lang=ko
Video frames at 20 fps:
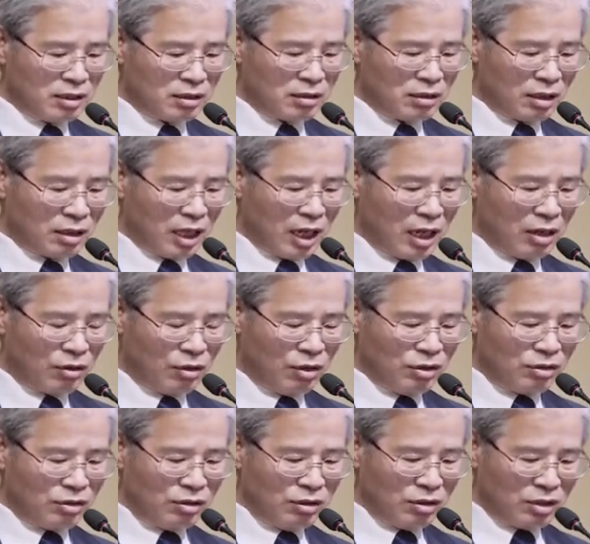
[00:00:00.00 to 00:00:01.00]
그러나
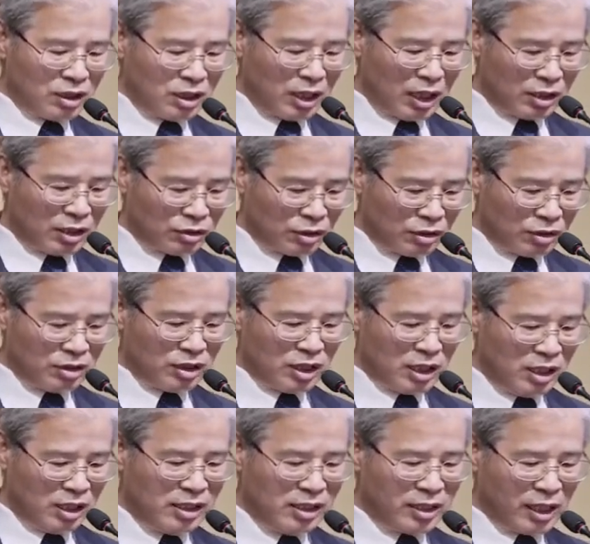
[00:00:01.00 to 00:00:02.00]
어떻게 저런
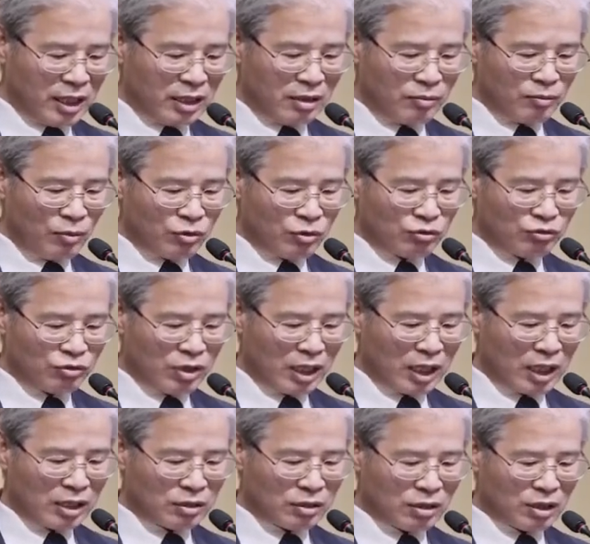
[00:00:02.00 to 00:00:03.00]
일개의
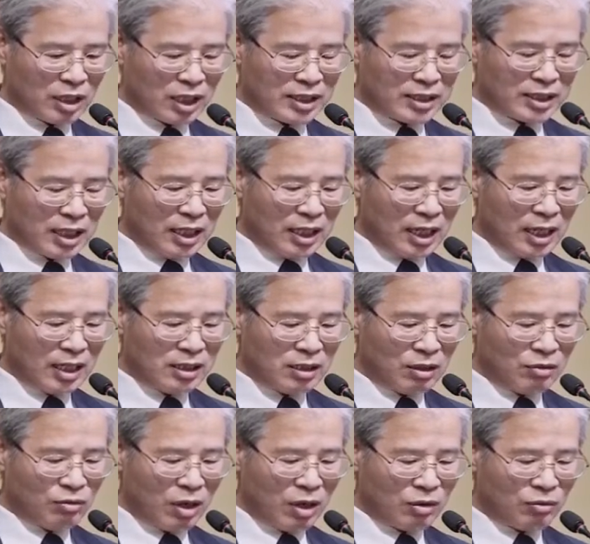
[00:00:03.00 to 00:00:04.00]
목수에게 저렇게 찬란한
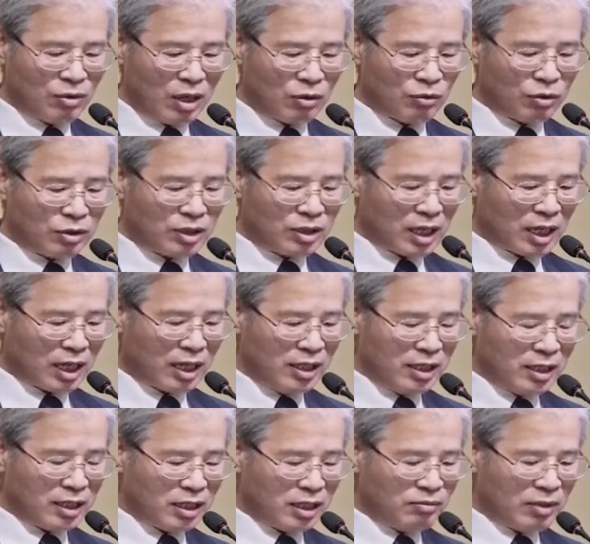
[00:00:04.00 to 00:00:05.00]
영광과 권세가
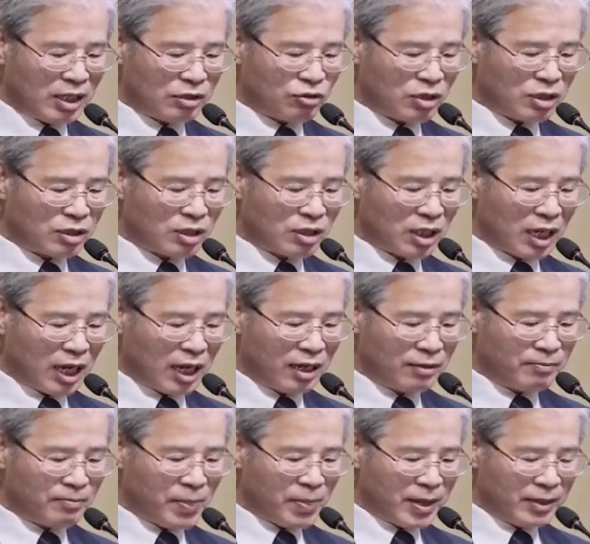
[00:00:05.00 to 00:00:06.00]
임할 수 있을까?
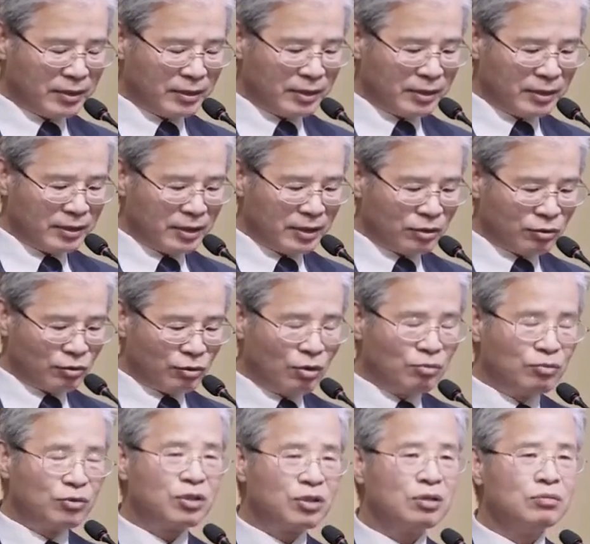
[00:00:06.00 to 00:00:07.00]

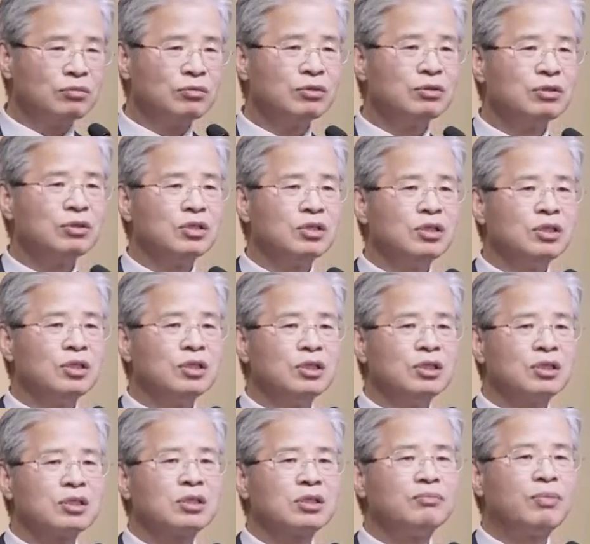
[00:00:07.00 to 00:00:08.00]
너무너무
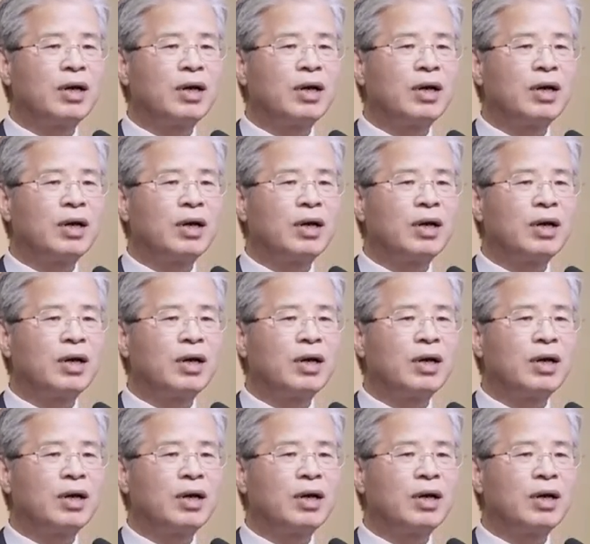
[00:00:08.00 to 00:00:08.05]
그